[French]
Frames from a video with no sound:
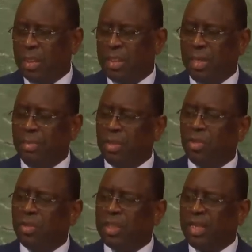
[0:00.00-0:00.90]
Ces
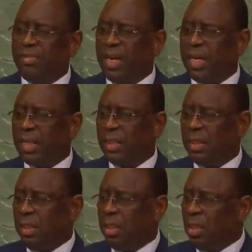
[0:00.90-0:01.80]
mesures sévères
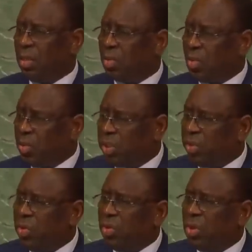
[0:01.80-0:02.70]

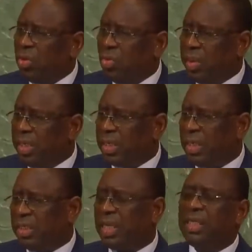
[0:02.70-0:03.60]
continuent de
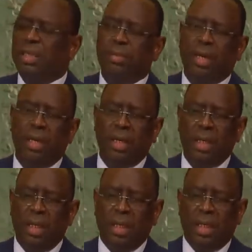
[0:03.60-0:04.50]
nourrir un sentiment
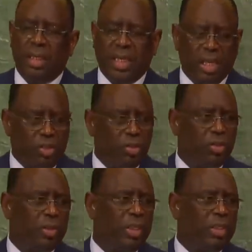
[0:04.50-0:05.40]

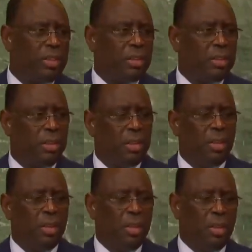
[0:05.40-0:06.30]
d'injustice
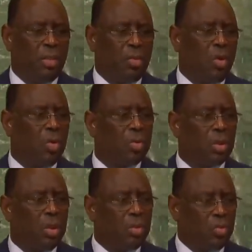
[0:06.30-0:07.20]

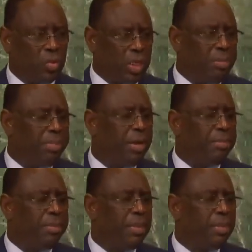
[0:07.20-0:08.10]
contre tout un
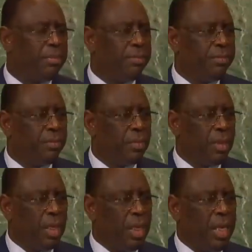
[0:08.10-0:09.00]
peuple
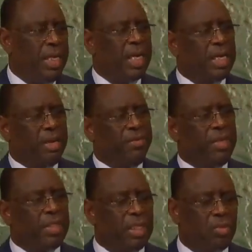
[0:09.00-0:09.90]
et
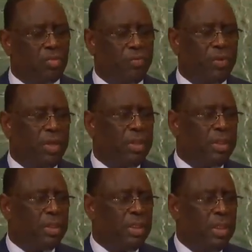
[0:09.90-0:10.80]
d'aggraver ses
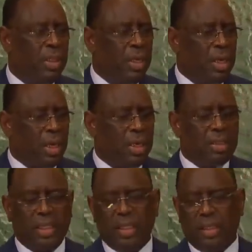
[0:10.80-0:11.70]
souffrances
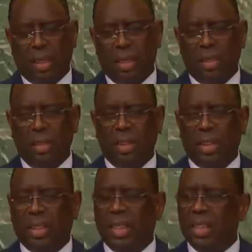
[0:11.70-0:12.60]
en ces temps
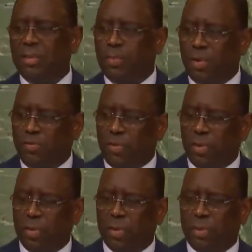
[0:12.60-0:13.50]
de crise
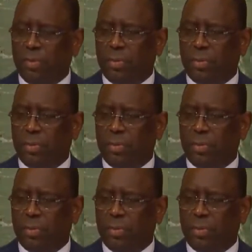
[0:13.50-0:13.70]
profonde.